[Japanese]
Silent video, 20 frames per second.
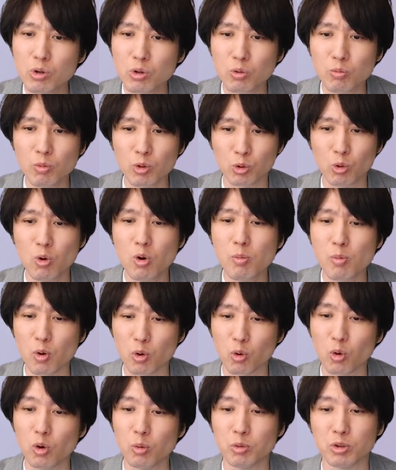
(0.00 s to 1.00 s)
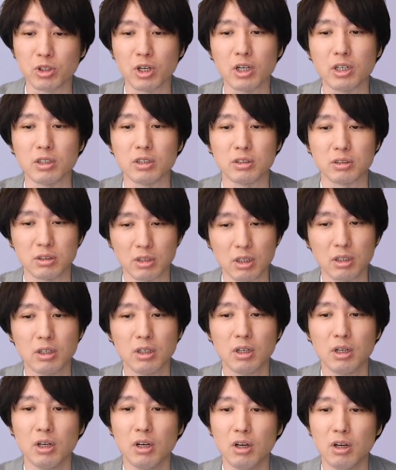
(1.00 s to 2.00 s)
もうどうもこうもないですね。
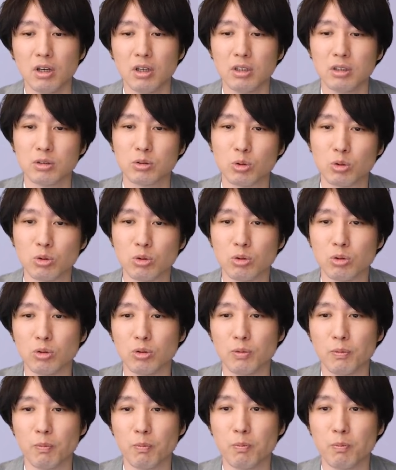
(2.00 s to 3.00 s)
その、